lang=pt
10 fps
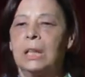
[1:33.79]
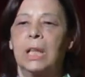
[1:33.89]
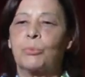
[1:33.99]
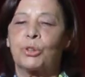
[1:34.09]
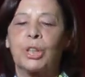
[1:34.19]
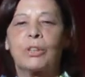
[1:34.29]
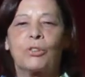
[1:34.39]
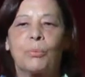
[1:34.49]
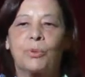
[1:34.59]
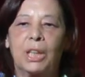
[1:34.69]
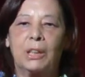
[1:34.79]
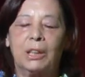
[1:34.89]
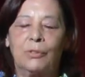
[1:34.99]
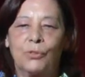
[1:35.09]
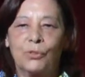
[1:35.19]
temos três
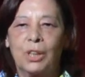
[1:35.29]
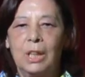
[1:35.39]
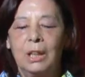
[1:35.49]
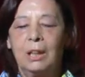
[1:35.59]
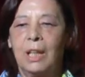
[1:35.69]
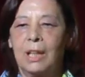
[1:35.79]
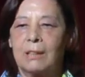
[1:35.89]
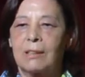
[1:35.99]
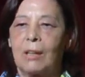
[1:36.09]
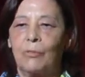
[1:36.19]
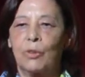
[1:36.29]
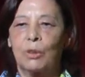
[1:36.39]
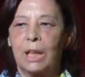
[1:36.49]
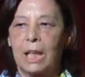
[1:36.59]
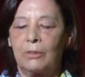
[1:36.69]
objetivos, que é
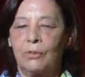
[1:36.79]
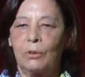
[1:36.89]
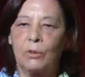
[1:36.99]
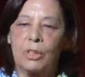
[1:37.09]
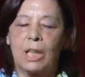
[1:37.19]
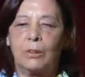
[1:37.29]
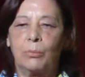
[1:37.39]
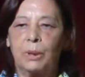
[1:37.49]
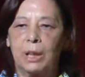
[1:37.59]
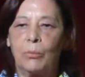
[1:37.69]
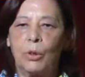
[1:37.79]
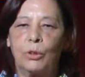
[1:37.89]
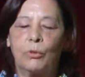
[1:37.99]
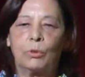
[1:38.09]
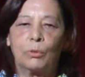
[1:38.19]
salvaguardar e valorizar o
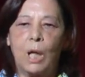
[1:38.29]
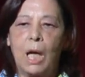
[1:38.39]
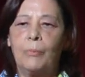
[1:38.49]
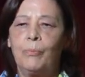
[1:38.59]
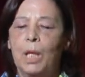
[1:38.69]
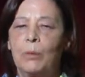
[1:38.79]
património cultural,